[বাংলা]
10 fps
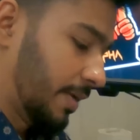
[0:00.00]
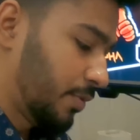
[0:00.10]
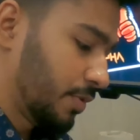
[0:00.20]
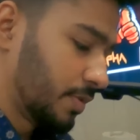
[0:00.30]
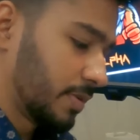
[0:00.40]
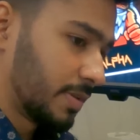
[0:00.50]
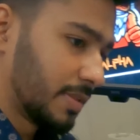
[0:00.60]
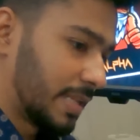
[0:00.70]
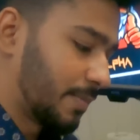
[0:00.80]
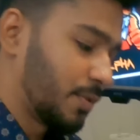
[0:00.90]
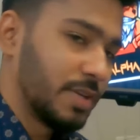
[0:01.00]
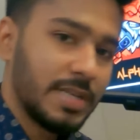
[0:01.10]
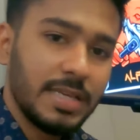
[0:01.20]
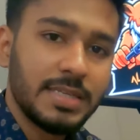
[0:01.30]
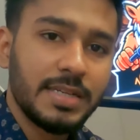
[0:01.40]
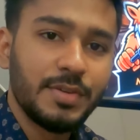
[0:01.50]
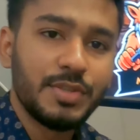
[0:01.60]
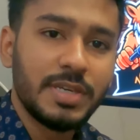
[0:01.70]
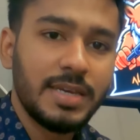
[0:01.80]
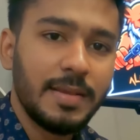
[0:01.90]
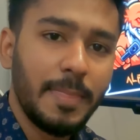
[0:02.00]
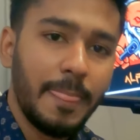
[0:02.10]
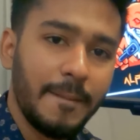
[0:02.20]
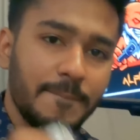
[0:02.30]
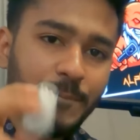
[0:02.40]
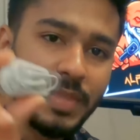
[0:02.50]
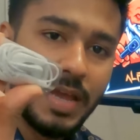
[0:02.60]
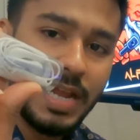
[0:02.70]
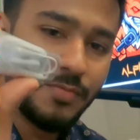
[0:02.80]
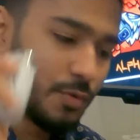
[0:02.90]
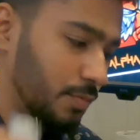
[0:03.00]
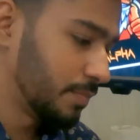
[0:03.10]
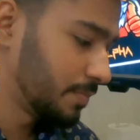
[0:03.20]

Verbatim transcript: এবং তারপর যেটা আছে সেটা হচ্ছে হেডফোন